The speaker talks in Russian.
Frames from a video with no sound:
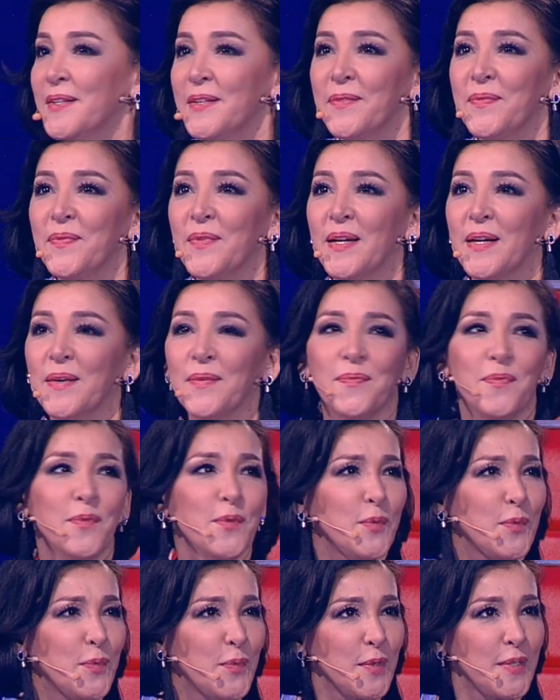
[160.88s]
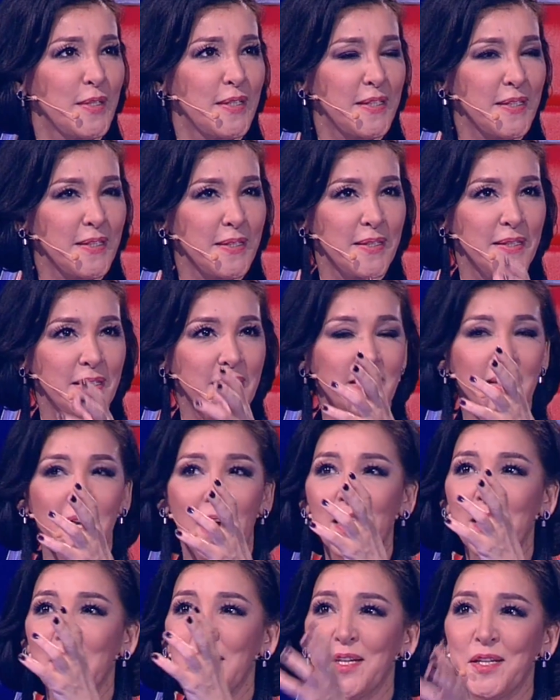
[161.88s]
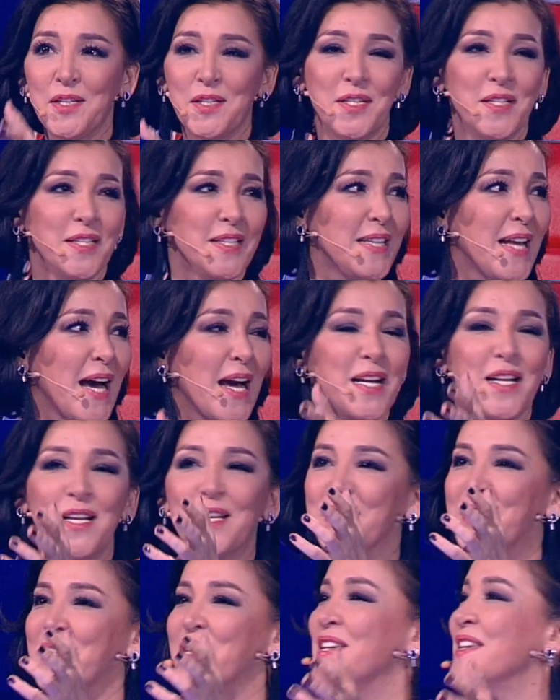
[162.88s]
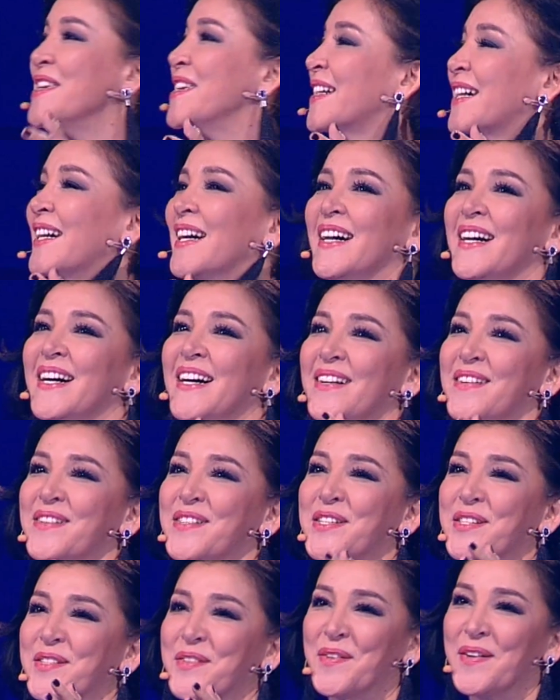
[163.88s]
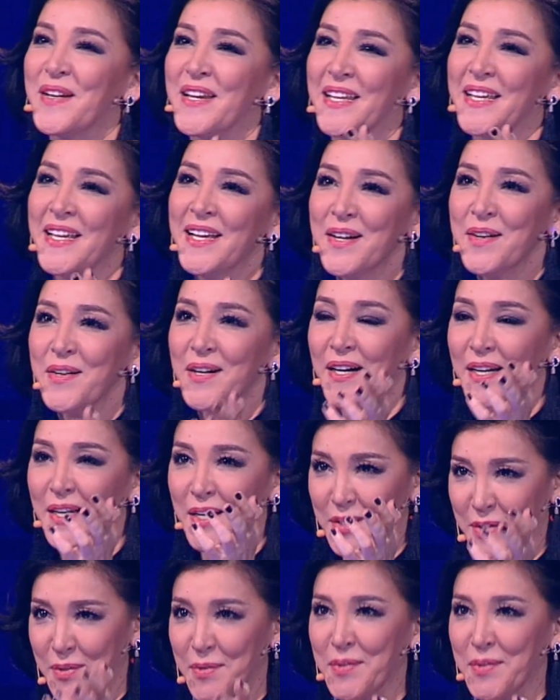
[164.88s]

на, ну вот, э, на, отлич, на отличника в школе. Хорошо